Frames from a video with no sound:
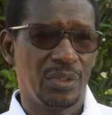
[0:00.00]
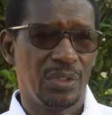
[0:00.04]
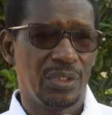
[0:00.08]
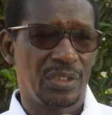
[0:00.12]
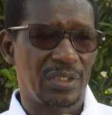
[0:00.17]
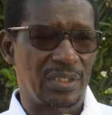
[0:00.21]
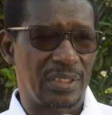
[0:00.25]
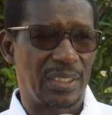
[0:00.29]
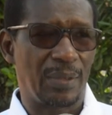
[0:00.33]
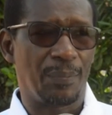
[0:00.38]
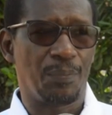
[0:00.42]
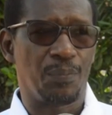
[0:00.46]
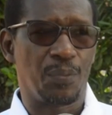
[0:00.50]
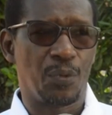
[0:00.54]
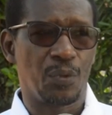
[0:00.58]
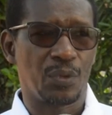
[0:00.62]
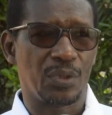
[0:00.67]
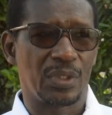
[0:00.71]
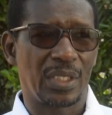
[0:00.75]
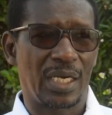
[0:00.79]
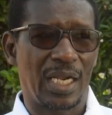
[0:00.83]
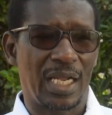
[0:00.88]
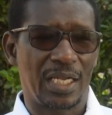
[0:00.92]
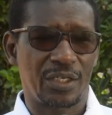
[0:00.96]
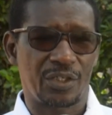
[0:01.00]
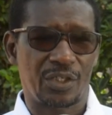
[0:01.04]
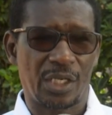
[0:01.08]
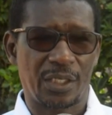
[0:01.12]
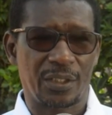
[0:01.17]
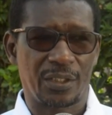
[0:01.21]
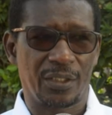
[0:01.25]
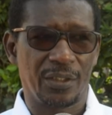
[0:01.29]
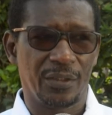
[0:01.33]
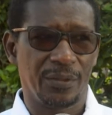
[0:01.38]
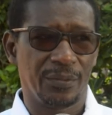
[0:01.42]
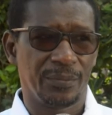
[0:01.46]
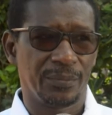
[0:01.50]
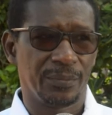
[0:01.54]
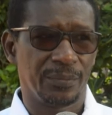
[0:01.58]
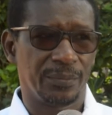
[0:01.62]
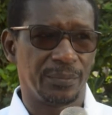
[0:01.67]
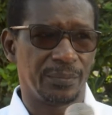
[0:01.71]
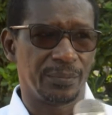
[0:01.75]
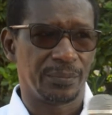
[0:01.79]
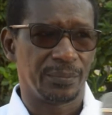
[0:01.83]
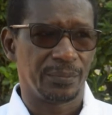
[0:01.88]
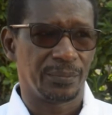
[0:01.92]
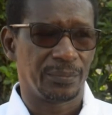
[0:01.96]
s'imposera à chacun
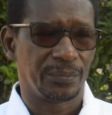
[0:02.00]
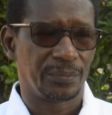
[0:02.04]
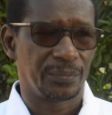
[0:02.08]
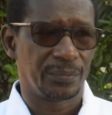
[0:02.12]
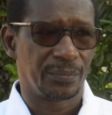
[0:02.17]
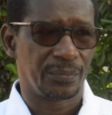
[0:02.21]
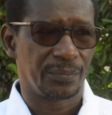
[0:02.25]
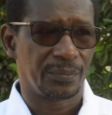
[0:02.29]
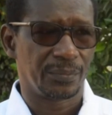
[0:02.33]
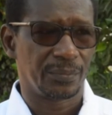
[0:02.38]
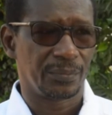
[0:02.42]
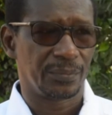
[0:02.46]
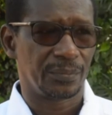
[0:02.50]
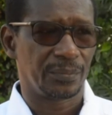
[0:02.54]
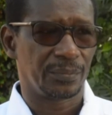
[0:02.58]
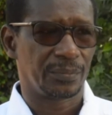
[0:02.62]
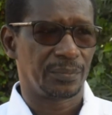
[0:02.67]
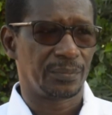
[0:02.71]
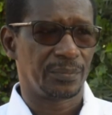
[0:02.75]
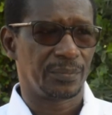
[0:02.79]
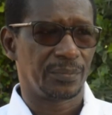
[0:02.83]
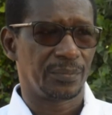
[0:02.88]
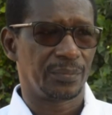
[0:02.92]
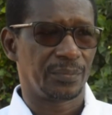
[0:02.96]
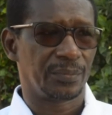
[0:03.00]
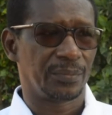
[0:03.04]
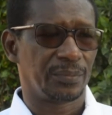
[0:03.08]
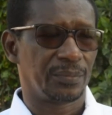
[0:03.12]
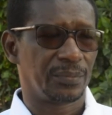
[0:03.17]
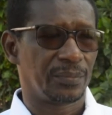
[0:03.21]
décision du Conseil constitutionnel